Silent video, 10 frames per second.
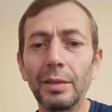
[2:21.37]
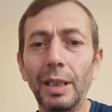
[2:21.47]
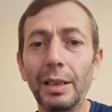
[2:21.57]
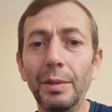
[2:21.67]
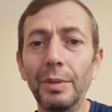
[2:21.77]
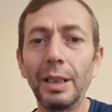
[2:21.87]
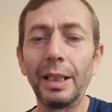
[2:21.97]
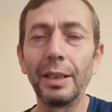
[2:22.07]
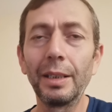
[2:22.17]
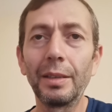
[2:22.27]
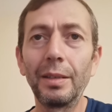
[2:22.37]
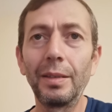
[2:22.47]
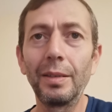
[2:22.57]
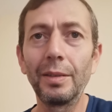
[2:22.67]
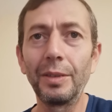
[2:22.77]
Takımı hani
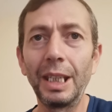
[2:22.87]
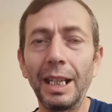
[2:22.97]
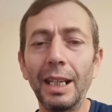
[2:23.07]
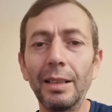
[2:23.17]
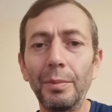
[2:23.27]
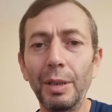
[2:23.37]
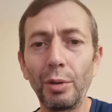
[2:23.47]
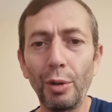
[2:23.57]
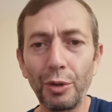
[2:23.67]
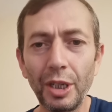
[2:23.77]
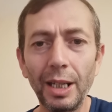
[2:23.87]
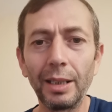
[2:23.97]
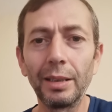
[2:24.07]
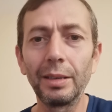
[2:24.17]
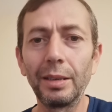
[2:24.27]
genel bir
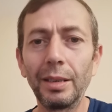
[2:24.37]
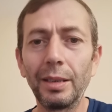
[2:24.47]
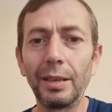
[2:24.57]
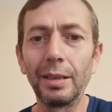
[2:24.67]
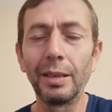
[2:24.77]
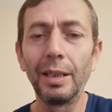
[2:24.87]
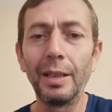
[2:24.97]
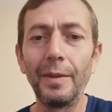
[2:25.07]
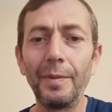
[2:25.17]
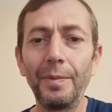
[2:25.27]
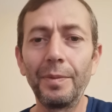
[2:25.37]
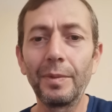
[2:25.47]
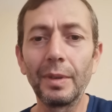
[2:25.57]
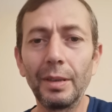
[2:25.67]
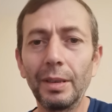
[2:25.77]
hoca e,
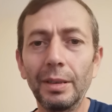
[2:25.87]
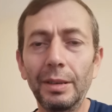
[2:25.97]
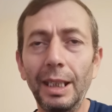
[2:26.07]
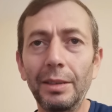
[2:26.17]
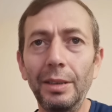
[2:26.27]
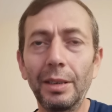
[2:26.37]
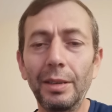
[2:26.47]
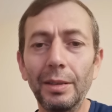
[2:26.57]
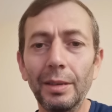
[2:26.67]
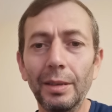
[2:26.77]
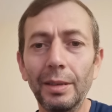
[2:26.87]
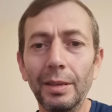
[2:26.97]
e, teknik e,